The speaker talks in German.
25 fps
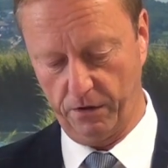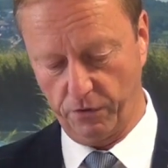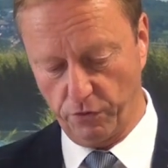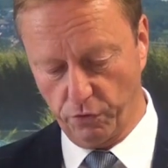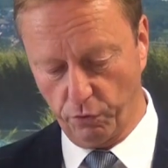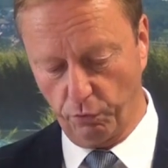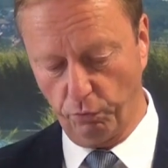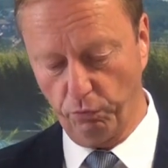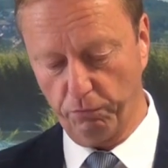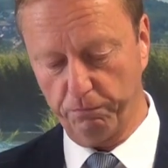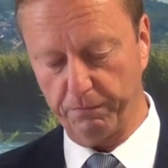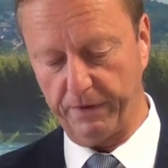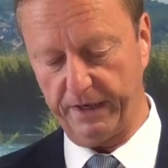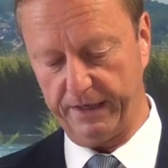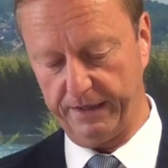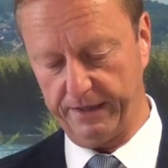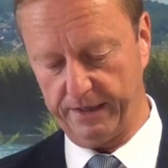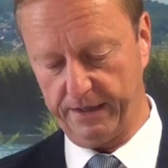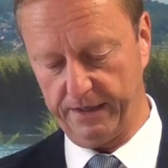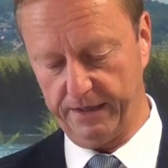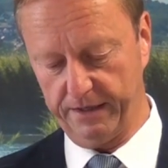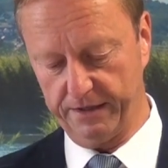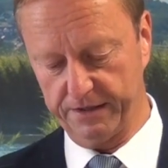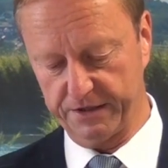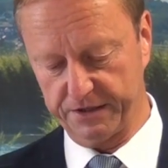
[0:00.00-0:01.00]

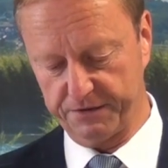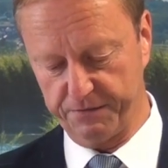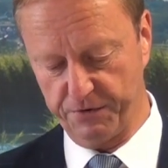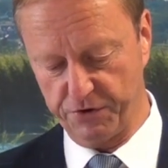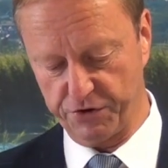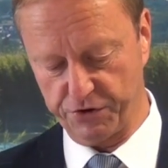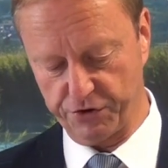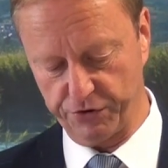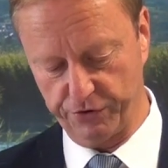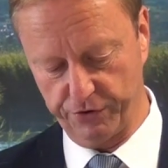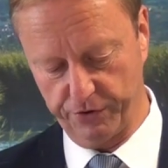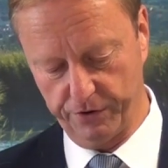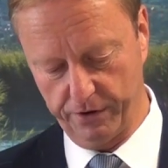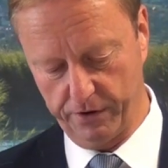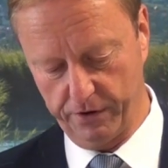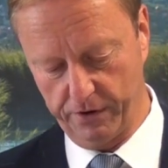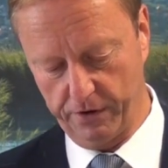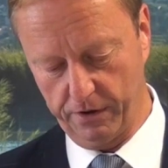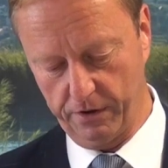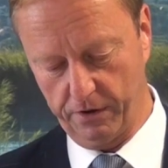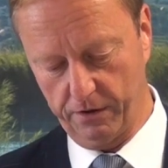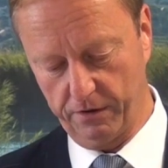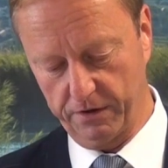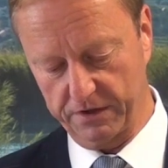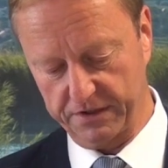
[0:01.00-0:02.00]
Jungmänner zwischen
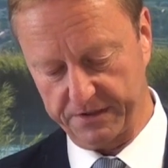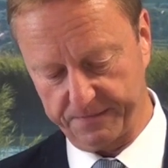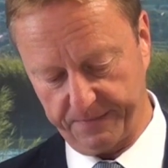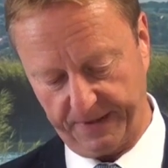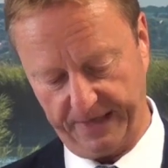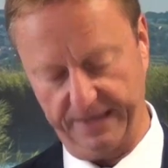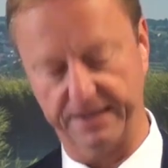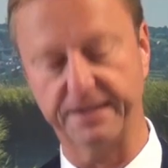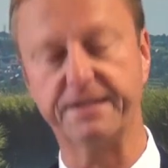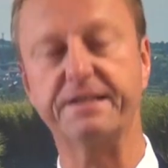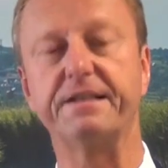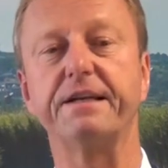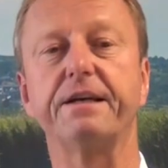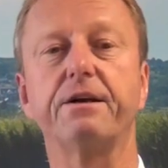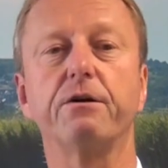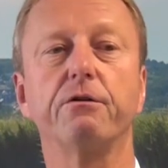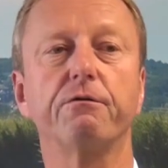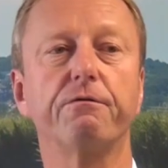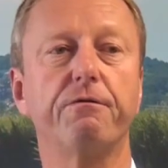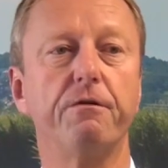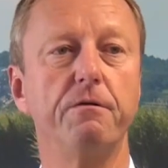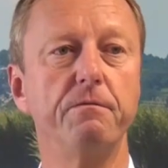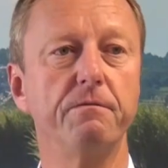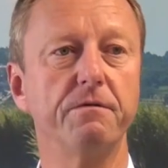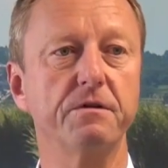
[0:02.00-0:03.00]
20
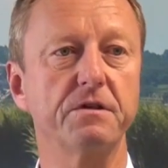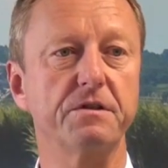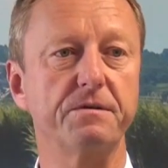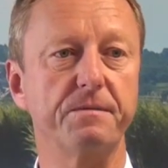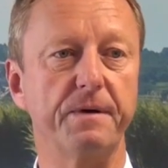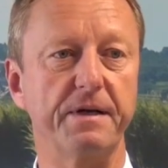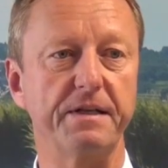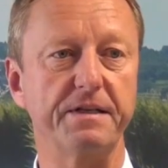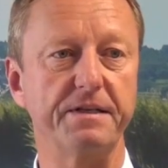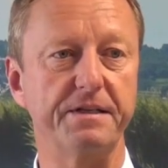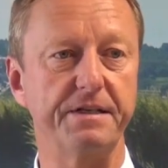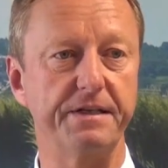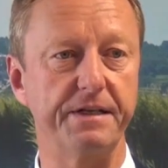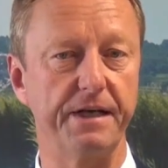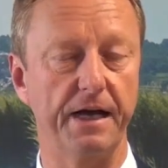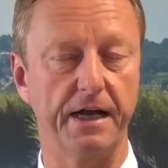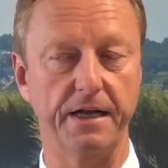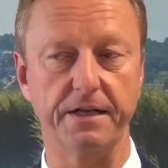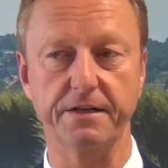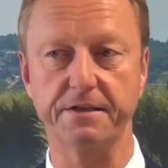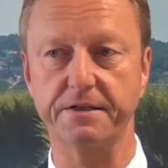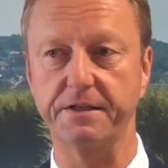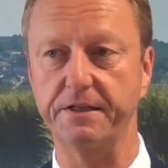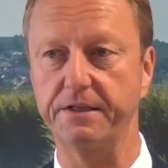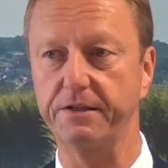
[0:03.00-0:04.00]
und 25
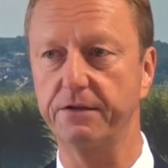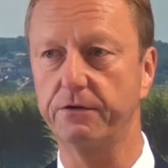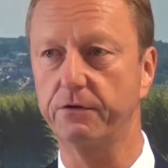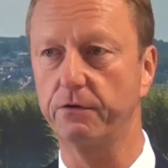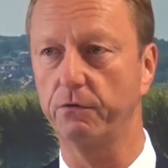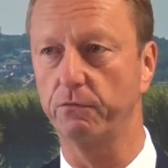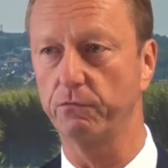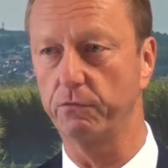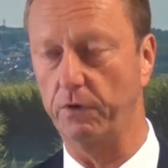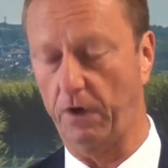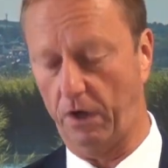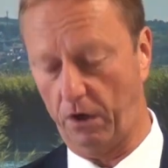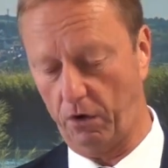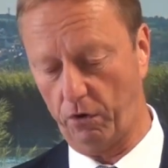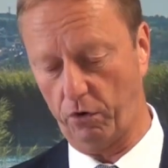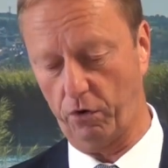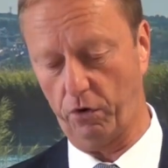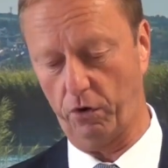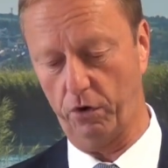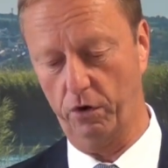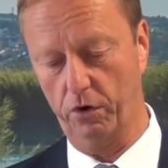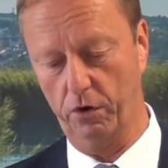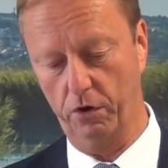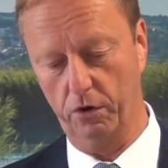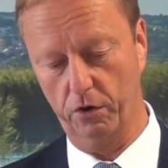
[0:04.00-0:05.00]
Jahren sind und
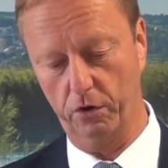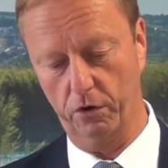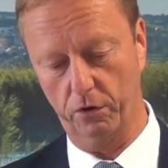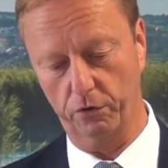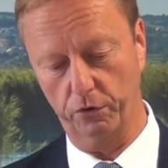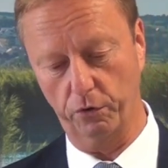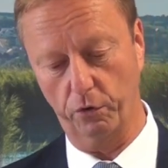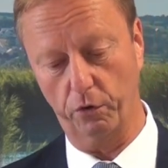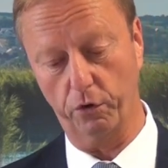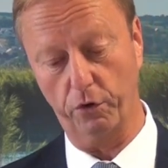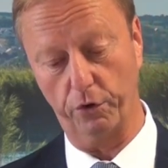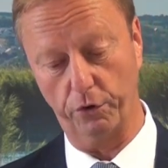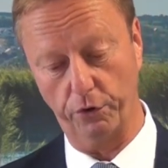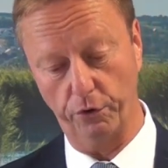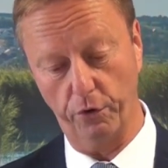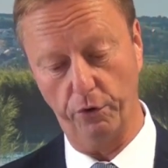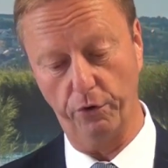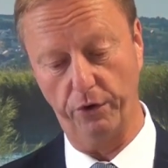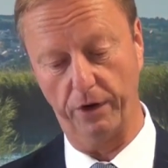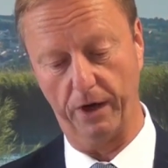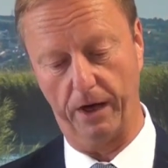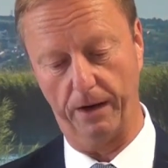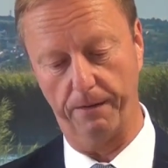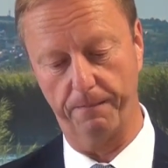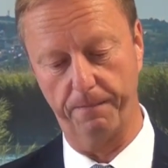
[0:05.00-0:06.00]
auch noch
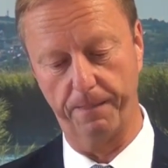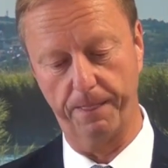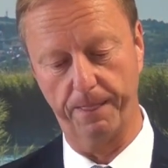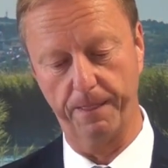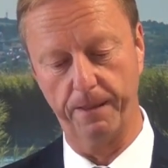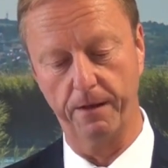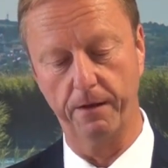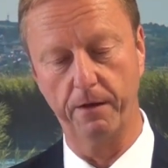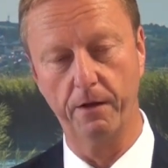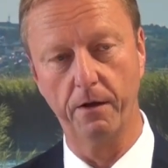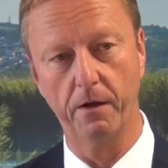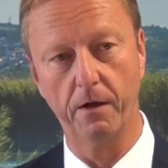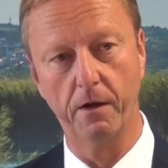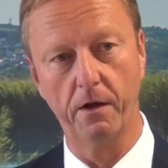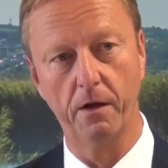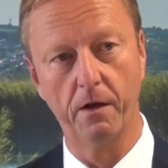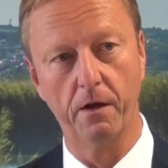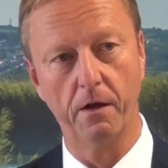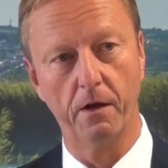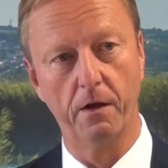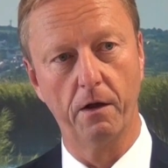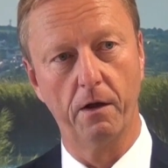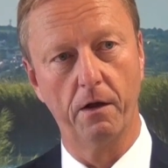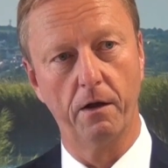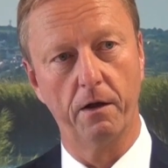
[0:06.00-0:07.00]
jünger.
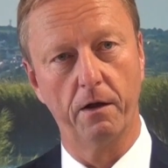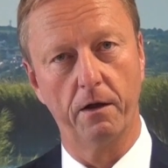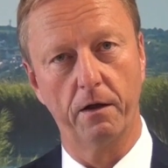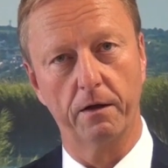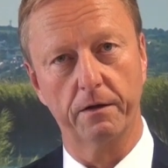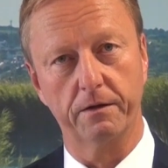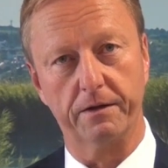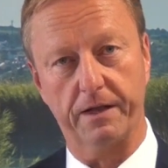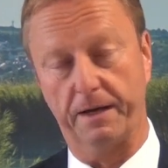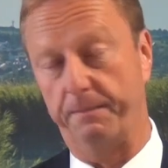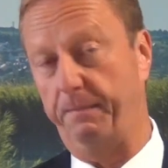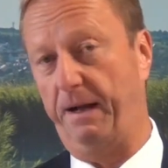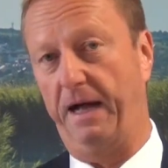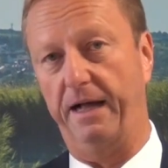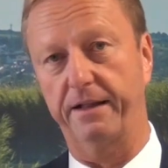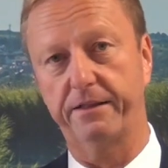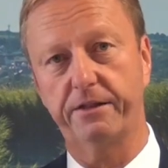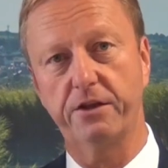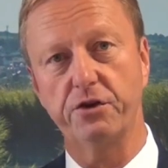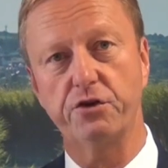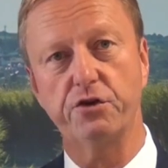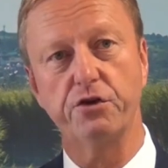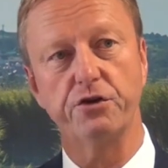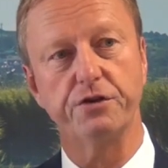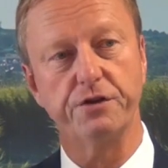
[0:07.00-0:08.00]

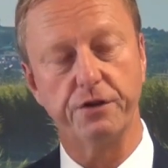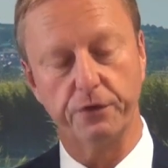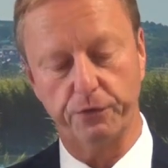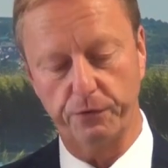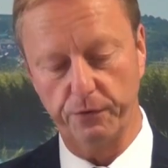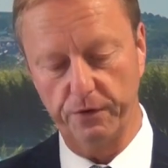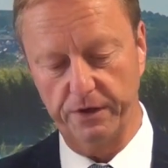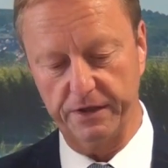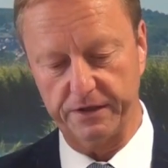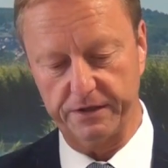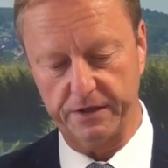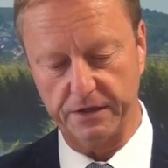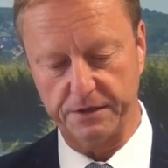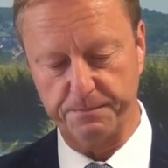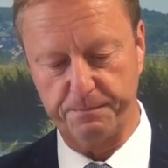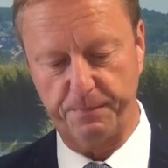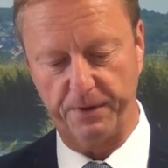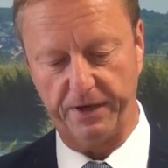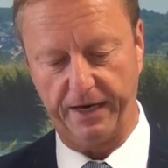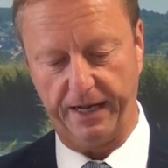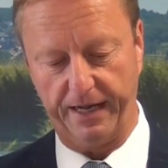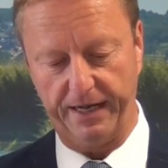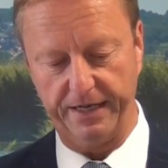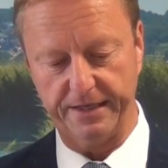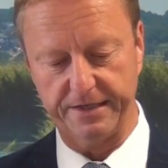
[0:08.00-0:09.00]
Dramatisch ist natürlich, dass
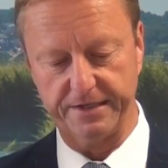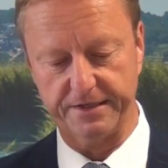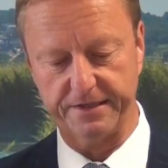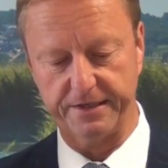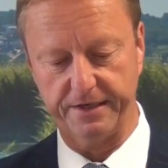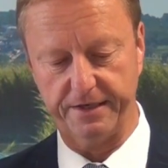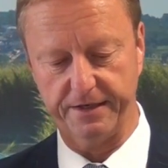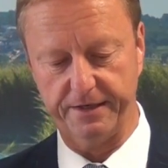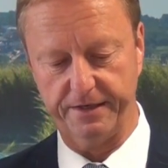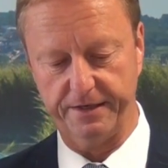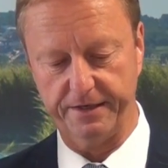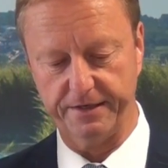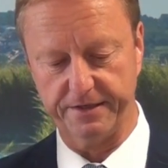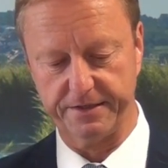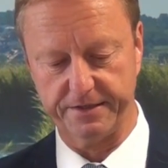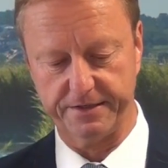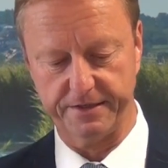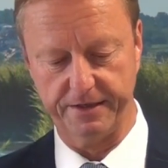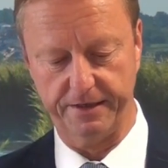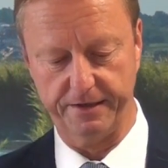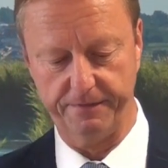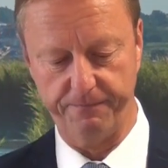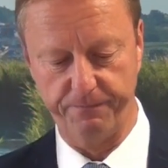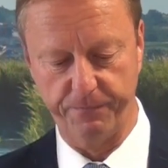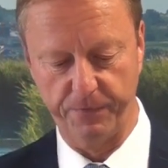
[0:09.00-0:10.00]
bereits äh,
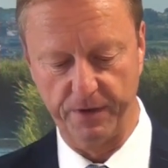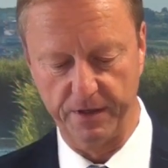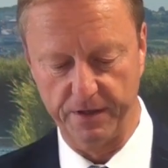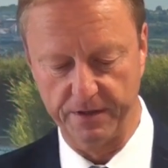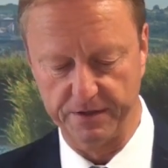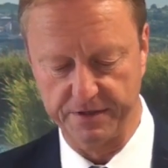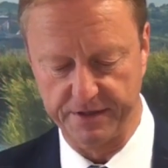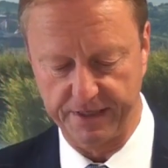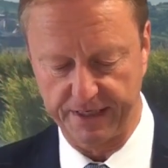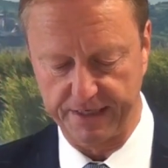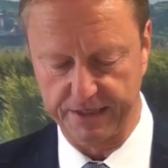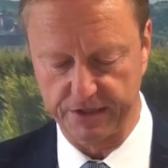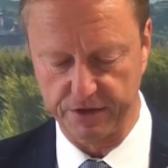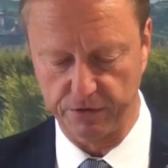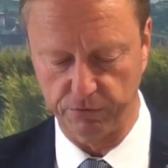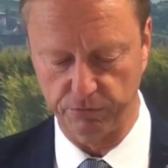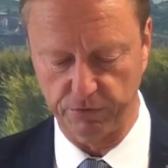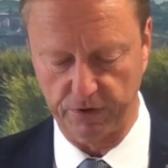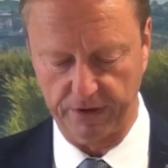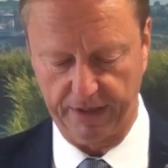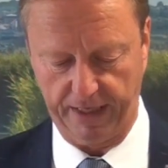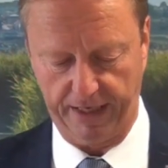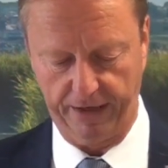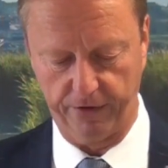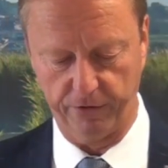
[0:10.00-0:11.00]
es
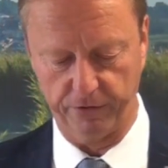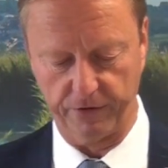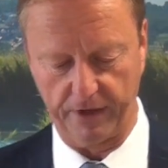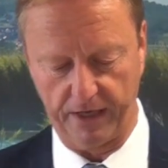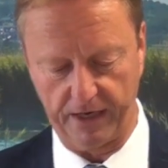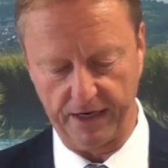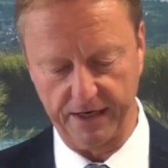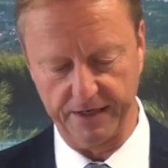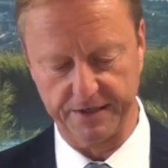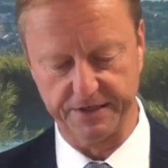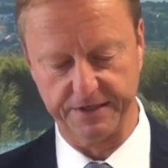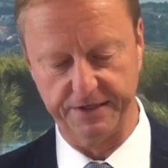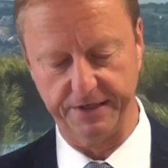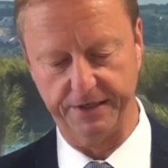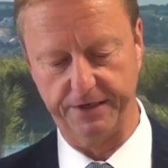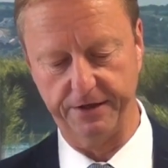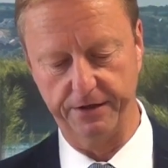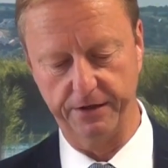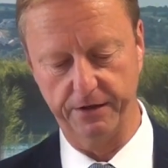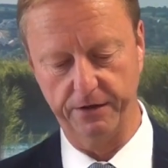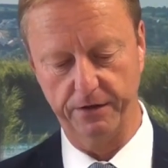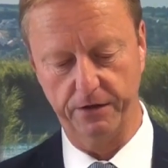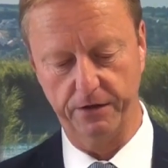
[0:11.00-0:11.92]
681 äh,